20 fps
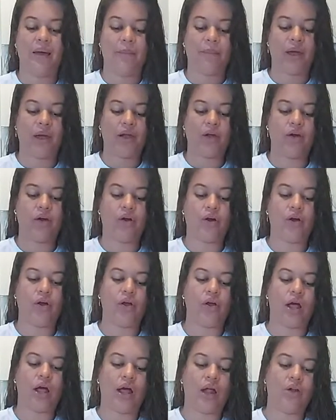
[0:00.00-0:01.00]
pero
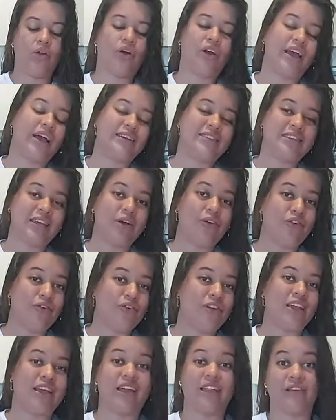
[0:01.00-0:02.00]
lo que hace
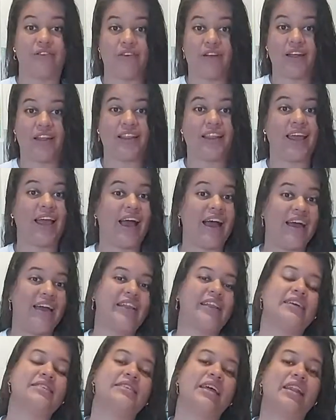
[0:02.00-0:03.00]
única y diferente a
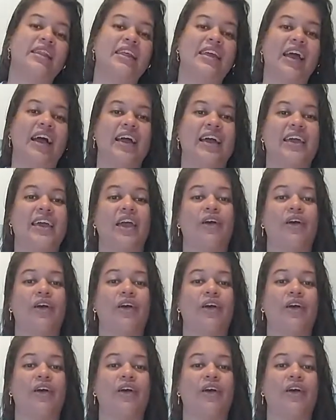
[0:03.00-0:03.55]
esta sandía es